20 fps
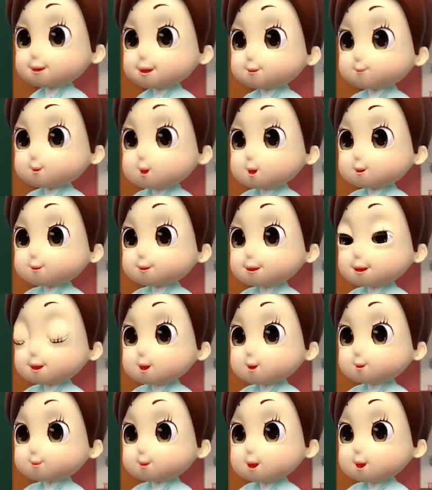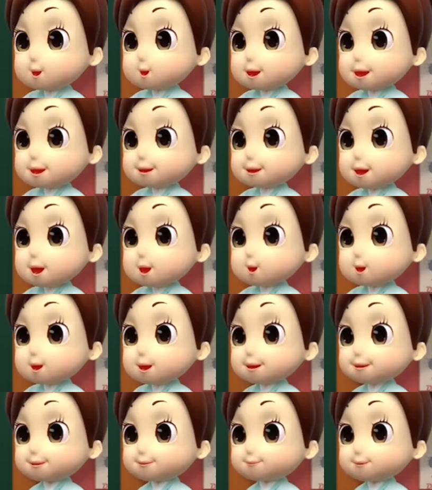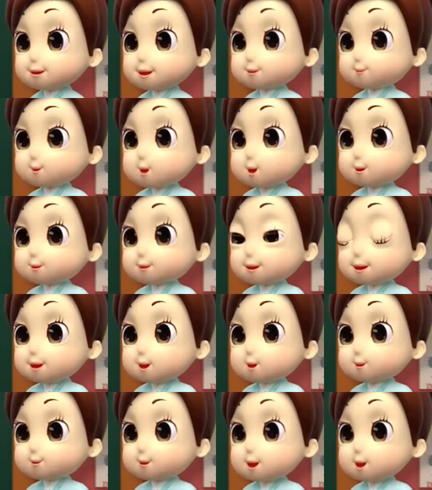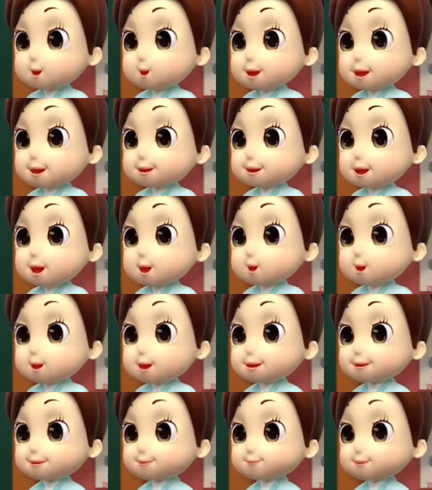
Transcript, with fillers: Để biết ai đúng ai sai, chúng ta hãy ôn lại về cách đánh dấu